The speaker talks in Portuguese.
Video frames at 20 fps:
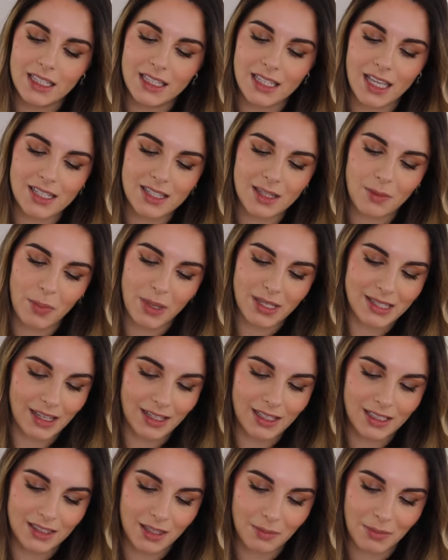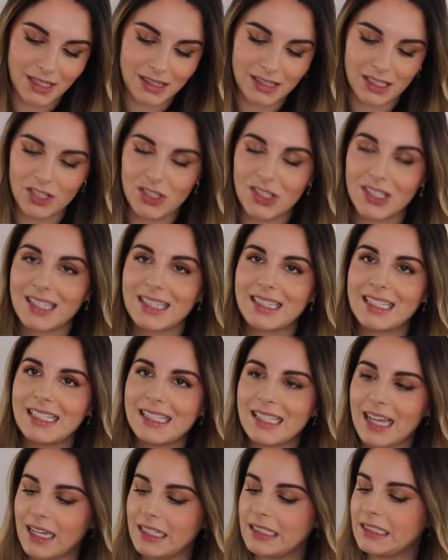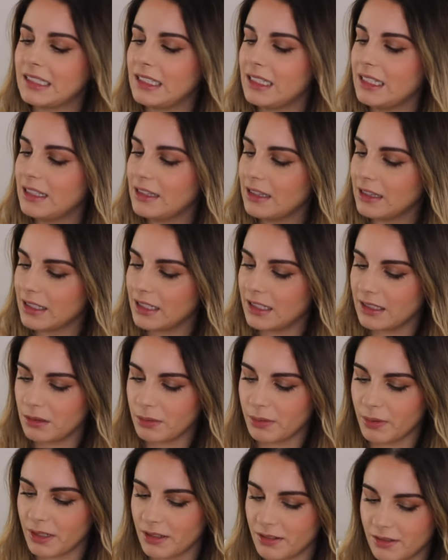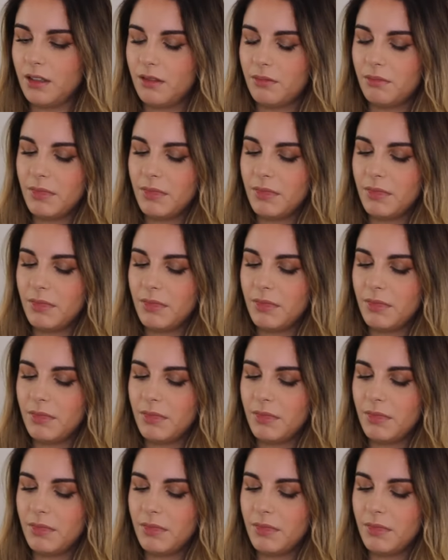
E esta peça aqui também diz Designed in Lisbon,